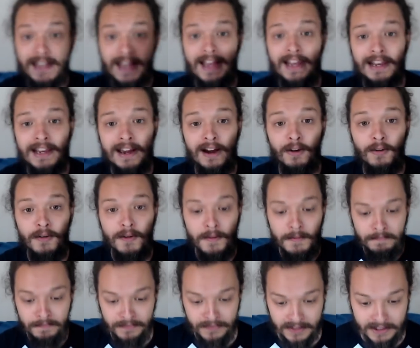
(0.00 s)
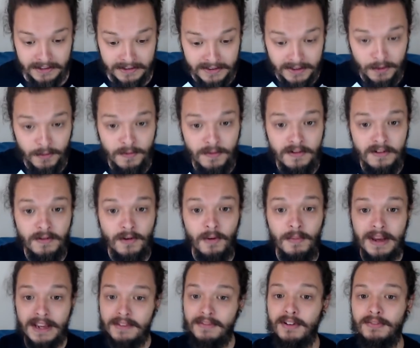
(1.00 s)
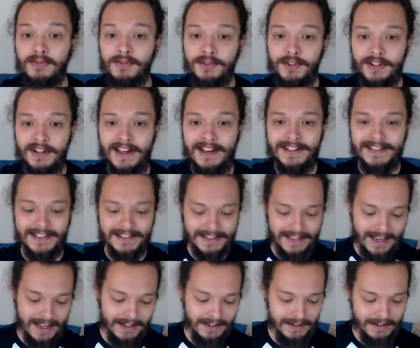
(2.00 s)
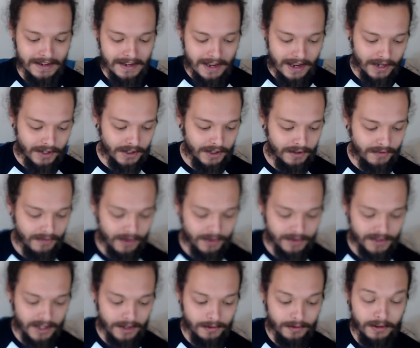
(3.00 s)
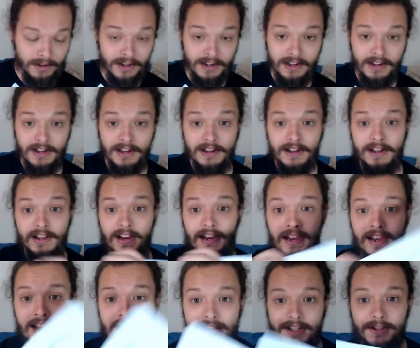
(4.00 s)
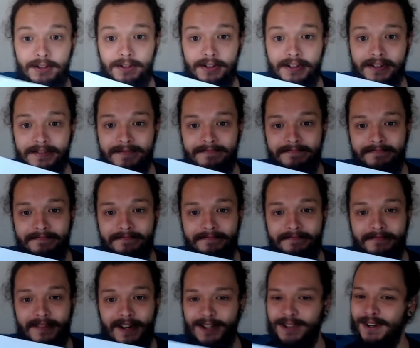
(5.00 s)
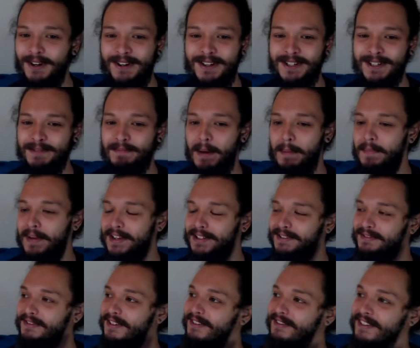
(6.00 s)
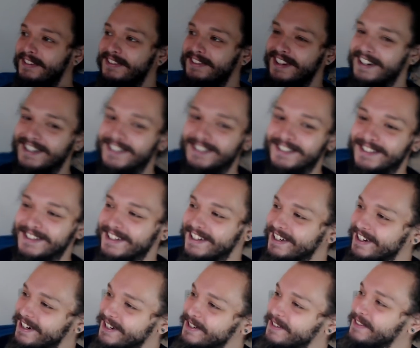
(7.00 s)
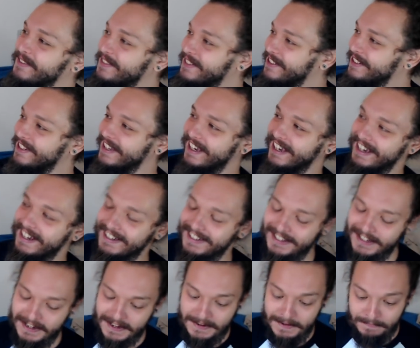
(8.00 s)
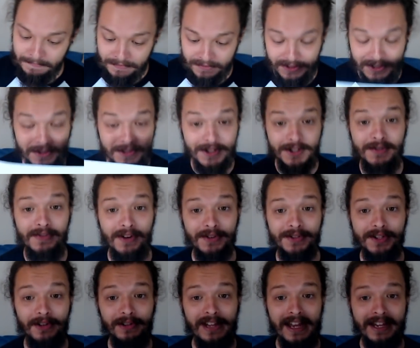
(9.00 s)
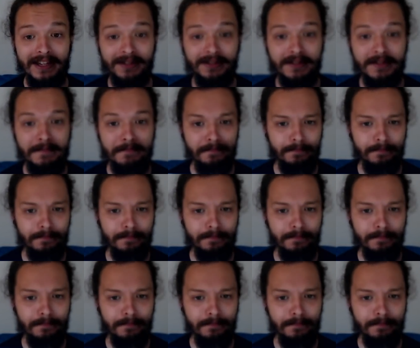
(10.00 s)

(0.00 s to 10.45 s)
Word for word: é legal. Então, como é que vai funcionar essa série? A gente vai usar o Lector. Adoro esses papéis do Fun Fun Functions, né? Eu acho muito legais. Então a gente vai usar o Lector,